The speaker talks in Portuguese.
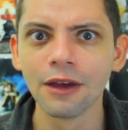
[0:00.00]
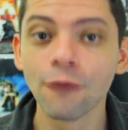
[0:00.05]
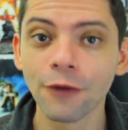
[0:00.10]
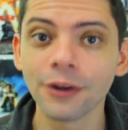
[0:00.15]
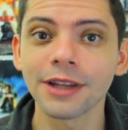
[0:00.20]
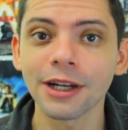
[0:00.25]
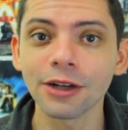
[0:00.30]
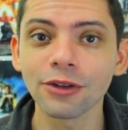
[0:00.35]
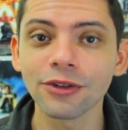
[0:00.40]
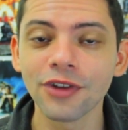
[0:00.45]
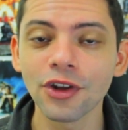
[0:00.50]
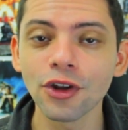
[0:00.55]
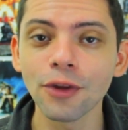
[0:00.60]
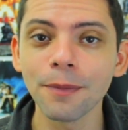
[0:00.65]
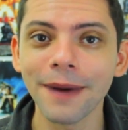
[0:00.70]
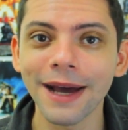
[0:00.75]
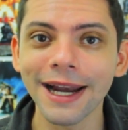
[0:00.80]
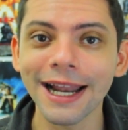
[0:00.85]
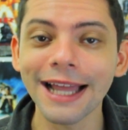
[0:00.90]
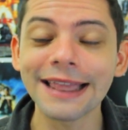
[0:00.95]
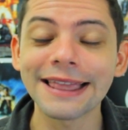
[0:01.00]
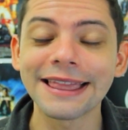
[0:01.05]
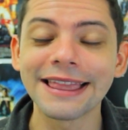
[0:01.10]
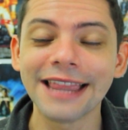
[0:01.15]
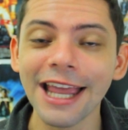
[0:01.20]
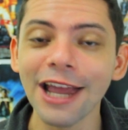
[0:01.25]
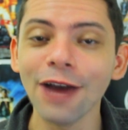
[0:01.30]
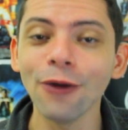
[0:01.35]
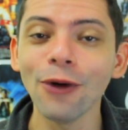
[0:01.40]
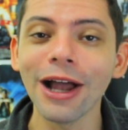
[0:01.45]
Foi traduzido para
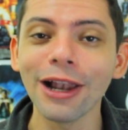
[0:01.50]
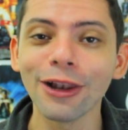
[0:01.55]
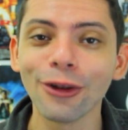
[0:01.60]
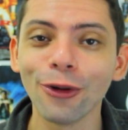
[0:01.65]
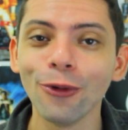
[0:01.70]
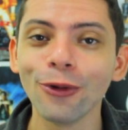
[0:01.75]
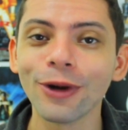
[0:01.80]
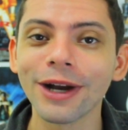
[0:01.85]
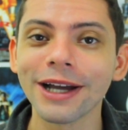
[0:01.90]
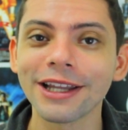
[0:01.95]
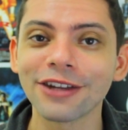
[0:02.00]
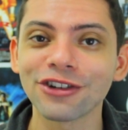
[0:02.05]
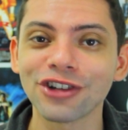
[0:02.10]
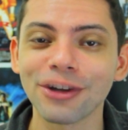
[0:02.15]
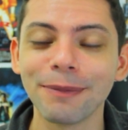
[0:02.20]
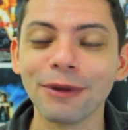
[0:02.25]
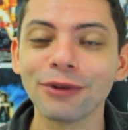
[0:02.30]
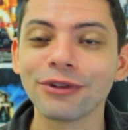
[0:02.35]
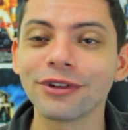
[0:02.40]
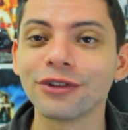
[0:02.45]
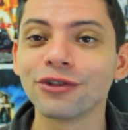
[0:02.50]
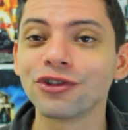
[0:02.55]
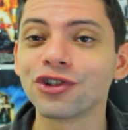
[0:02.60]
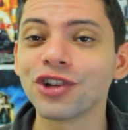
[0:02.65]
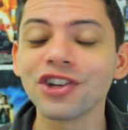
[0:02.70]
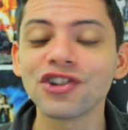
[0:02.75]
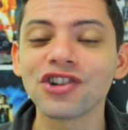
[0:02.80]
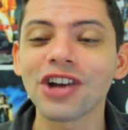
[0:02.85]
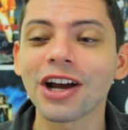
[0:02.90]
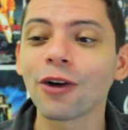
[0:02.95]
Deu a Louca na Chapeuzinho.
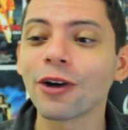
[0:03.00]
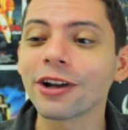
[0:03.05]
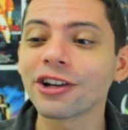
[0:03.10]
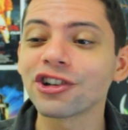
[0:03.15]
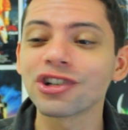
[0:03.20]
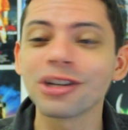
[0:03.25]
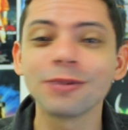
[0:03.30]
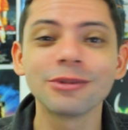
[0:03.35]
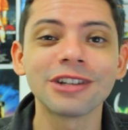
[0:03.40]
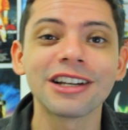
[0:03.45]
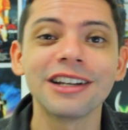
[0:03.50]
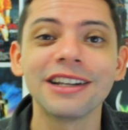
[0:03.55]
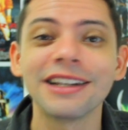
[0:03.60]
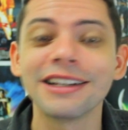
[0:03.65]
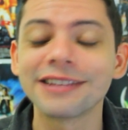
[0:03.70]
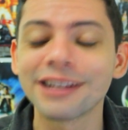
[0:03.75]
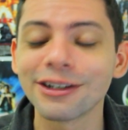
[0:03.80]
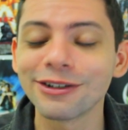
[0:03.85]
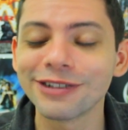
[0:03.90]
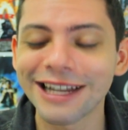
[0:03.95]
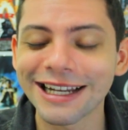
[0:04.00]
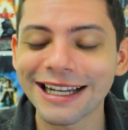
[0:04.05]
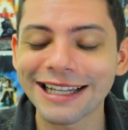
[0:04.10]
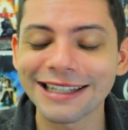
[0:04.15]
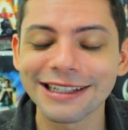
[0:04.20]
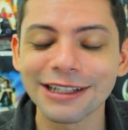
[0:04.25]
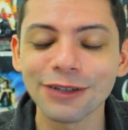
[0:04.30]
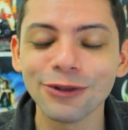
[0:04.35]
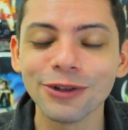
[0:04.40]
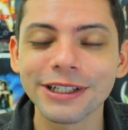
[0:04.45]
Gente, agora estamos na, entrando na
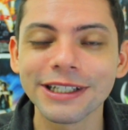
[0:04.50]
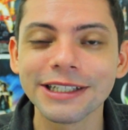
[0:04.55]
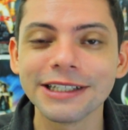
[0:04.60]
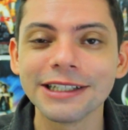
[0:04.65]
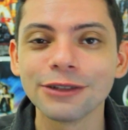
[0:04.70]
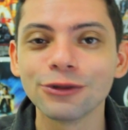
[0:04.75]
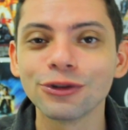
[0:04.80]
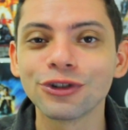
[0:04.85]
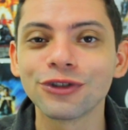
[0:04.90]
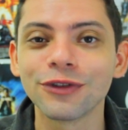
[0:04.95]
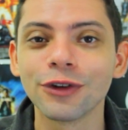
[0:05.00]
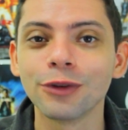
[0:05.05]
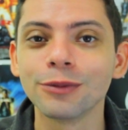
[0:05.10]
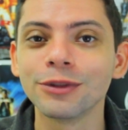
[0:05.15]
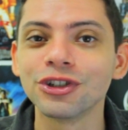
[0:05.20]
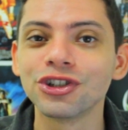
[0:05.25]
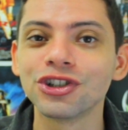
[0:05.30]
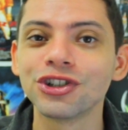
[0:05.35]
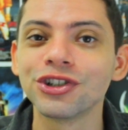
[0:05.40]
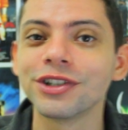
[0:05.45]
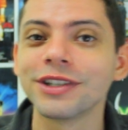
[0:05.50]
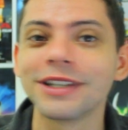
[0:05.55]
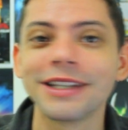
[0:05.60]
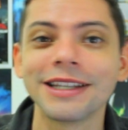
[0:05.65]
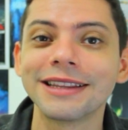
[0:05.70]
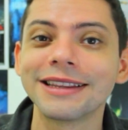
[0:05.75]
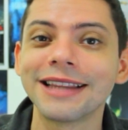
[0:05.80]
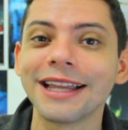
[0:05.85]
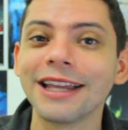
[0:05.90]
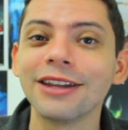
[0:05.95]
categoria dos filmes
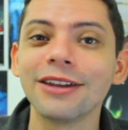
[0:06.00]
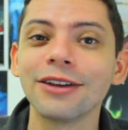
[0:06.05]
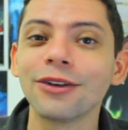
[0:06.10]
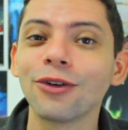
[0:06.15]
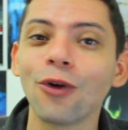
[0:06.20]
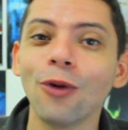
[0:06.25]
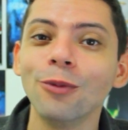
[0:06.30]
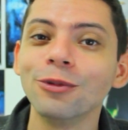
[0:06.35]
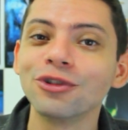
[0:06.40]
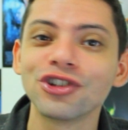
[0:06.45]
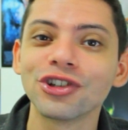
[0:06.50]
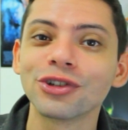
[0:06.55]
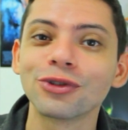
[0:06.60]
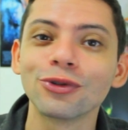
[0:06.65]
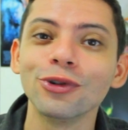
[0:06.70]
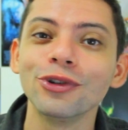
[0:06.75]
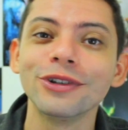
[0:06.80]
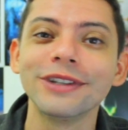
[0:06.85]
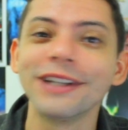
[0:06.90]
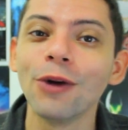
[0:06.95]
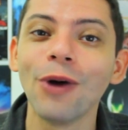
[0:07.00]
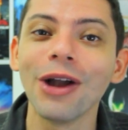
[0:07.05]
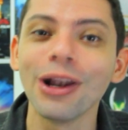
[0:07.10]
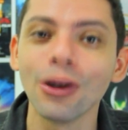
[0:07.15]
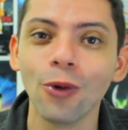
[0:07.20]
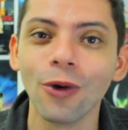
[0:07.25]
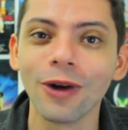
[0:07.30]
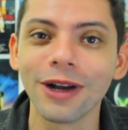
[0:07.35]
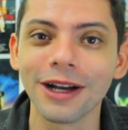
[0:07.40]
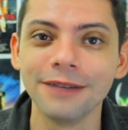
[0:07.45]
que tem como título Deu a
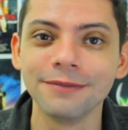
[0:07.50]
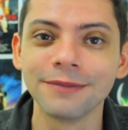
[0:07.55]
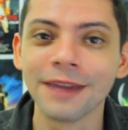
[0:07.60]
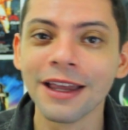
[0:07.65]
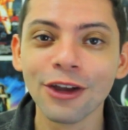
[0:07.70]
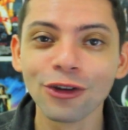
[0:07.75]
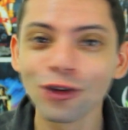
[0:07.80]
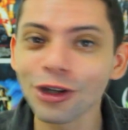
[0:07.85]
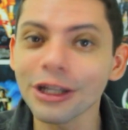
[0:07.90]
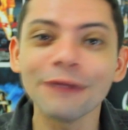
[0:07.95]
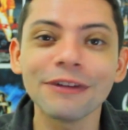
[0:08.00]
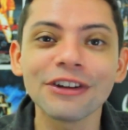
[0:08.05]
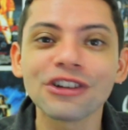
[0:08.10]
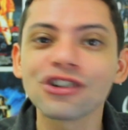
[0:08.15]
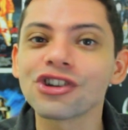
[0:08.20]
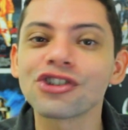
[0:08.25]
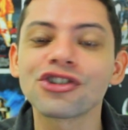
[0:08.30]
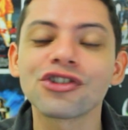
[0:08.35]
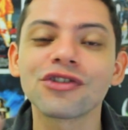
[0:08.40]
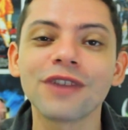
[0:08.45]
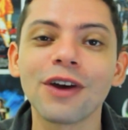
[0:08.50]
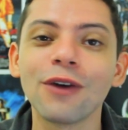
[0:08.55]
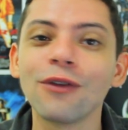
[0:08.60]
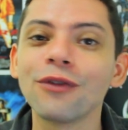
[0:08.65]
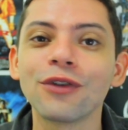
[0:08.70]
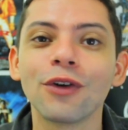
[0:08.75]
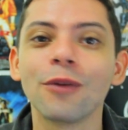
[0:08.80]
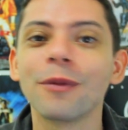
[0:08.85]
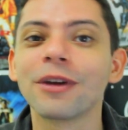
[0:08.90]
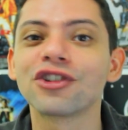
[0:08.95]
Louca. Toda vez que tiver
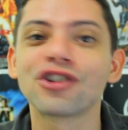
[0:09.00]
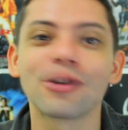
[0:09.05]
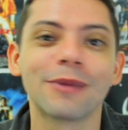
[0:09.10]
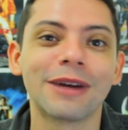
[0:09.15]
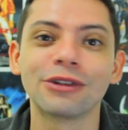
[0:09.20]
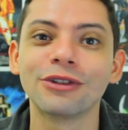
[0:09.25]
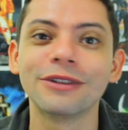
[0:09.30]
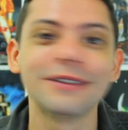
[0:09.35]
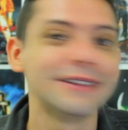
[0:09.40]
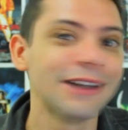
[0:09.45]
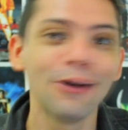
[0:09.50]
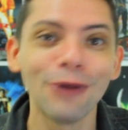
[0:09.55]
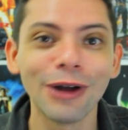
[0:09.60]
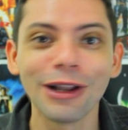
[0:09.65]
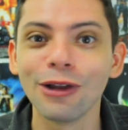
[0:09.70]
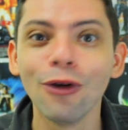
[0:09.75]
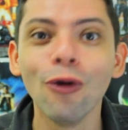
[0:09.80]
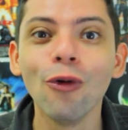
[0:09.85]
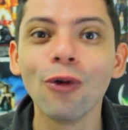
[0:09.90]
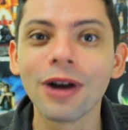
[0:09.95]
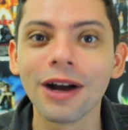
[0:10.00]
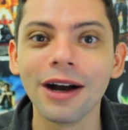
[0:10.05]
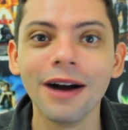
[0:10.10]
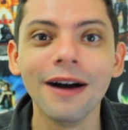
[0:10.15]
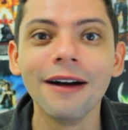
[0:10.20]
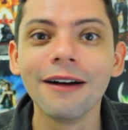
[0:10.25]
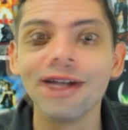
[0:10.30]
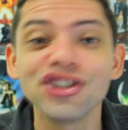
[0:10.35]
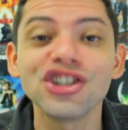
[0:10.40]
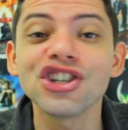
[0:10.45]
um filme chamado Deu a
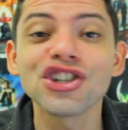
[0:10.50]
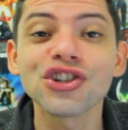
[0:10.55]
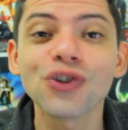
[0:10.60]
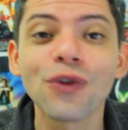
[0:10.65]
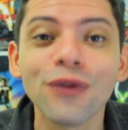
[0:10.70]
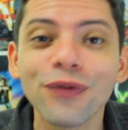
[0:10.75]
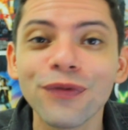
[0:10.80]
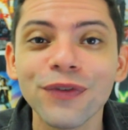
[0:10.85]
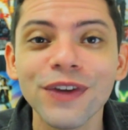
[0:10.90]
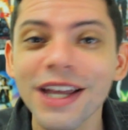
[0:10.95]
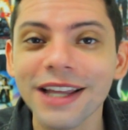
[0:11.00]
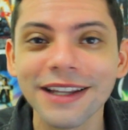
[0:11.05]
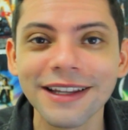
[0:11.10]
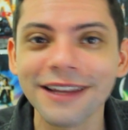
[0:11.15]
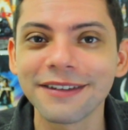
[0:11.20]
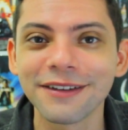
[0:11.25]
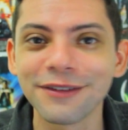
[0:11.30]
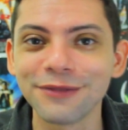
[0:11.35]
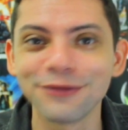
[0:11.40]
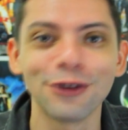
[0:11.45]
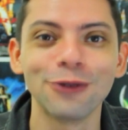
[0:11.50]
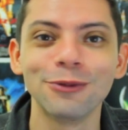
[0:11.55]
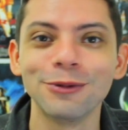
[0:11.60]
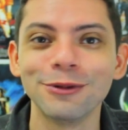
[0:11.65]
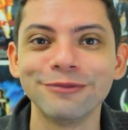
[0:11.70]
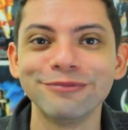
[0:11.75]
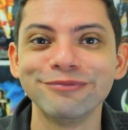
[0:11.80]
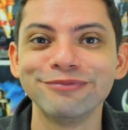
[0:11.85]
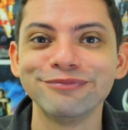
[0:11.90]
Louca, desconfiem desse filme.